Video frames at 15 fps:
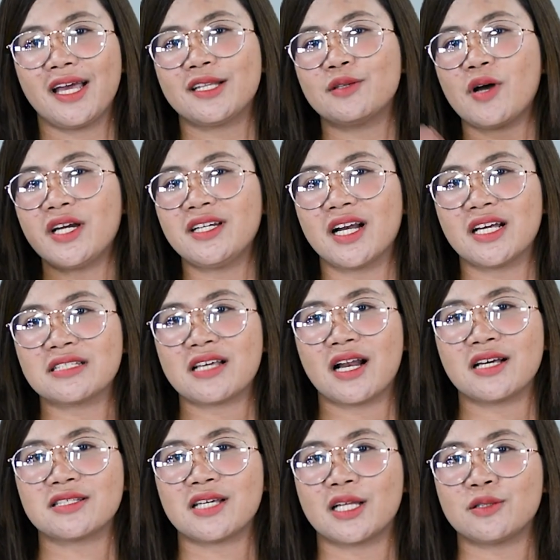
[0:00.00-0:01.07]
itu adalah
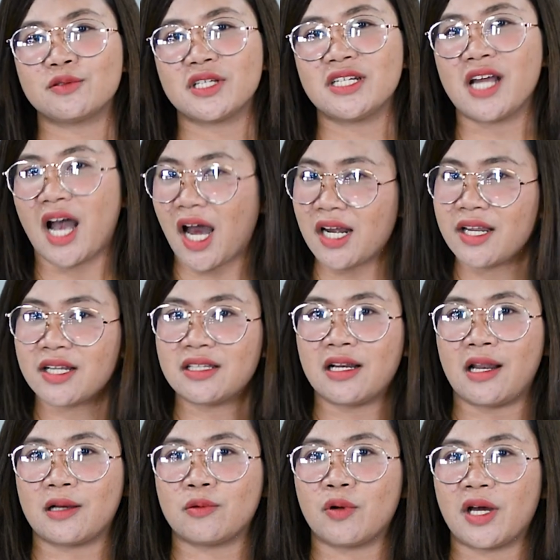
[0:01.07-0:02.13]
salah satu tindakan yang
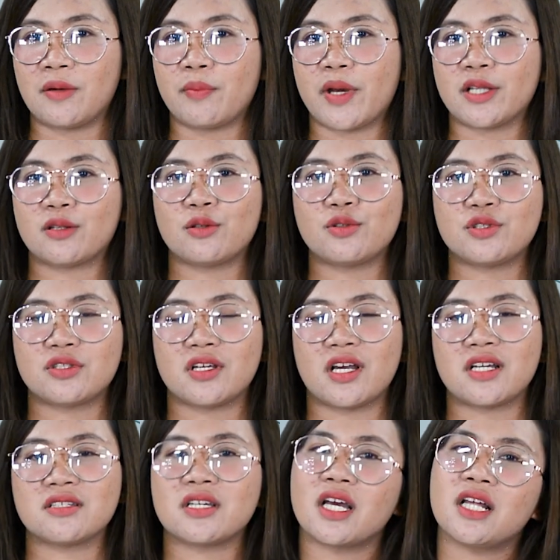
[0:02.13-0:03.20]
dilakukan Petrus
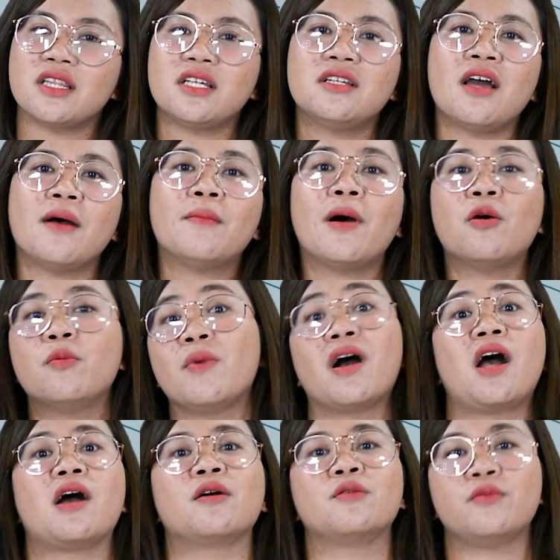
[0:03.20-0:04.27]
dengan cara tidak mau
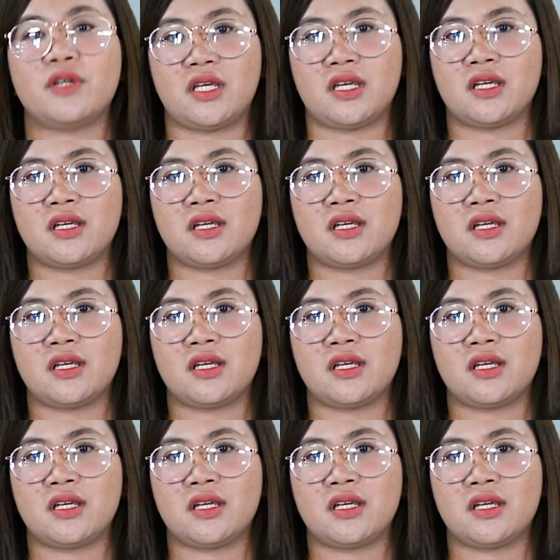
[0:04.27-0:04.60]
mengakui